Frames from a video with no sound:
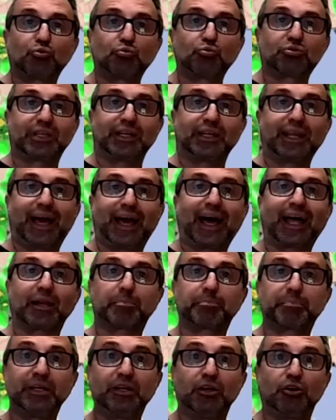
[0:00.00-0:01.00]
tutte le
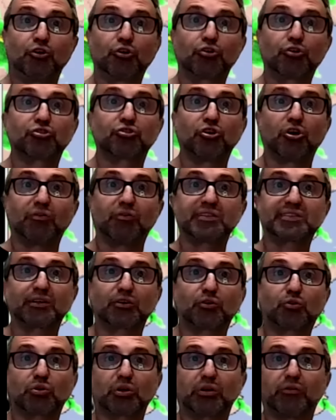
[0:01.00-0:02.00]
Alpi, il nord-ovest
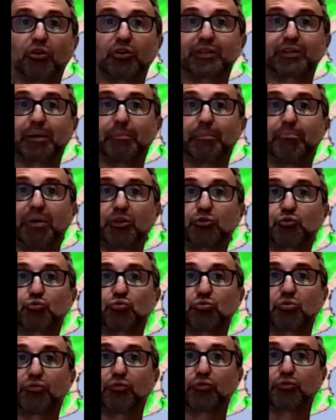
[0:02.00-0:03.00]
ancora una volta
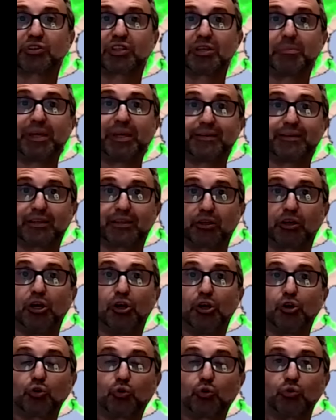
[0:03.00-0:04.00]
battuto fortemente
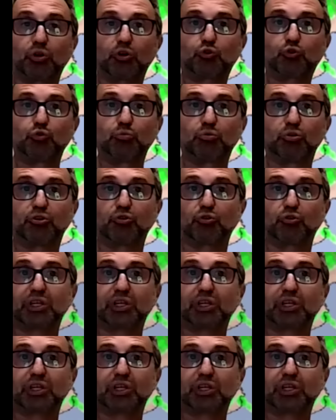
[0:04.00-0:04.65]
con accumuli